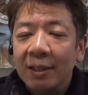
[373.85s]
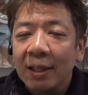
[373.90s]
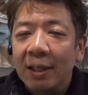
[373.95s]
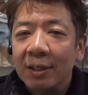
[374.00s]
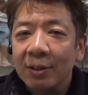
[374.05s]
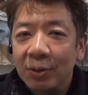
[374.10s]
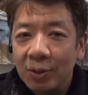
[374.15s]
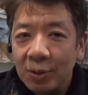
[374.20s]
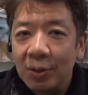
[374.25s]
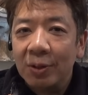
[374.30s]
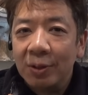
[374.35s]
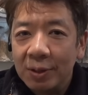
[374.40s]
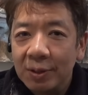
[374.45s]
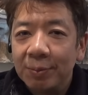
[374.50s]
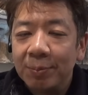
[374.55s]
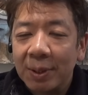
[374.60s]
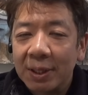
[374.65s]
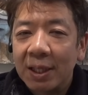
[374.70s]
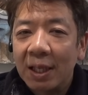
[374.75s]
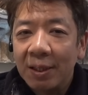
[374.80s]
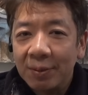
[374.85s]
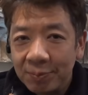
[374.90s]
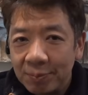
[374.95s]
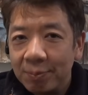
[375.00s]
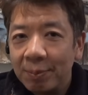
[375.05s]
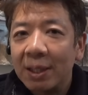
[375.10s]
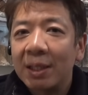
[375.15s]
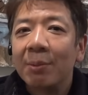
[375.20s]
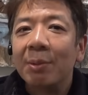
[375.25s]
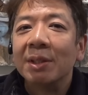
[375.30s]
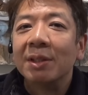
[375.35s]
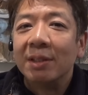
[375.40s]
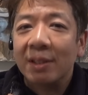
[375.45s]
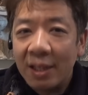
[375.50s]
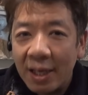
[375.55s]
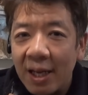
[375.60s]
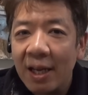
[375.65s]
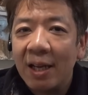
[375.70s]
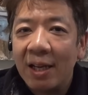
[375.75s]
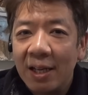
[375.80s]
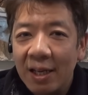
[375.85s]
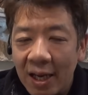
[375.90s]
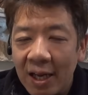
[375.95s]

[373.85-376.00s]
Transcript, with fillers: あの、また待ってますんでね。